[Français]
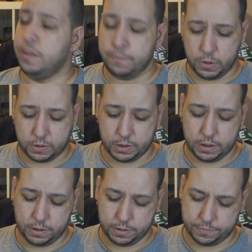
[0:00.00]
Tim
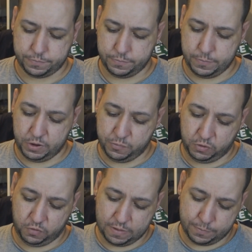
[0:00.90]
Burton, mais je
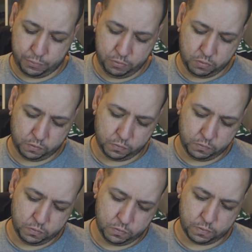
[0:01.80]
me souviens plus de son
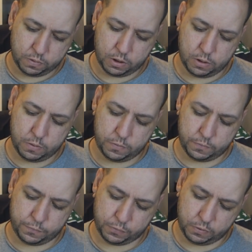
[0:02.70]
nom en
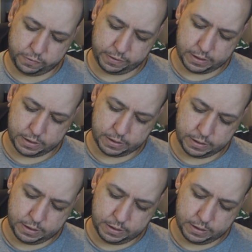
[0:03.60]
français.